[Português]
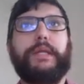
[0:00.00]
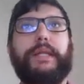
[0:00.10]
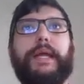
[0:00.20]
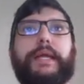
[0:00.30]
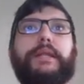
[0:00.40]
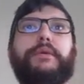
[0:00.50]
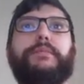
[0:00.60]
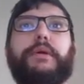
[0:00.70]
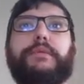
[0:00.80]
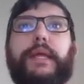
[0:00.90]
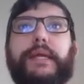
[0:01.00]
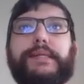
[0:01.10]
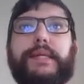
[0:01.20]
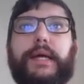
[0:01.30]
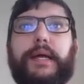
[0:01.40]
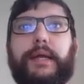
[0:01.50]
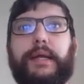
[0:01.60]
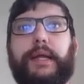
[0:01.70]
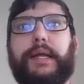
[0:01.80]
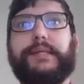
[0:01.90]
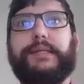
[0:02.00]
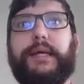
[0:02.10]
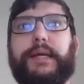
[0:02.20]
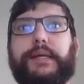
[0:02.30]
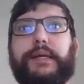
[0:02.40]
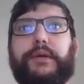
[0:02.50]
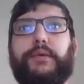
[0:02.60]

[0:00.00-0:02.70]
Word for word: né, que não, não tem essa, essa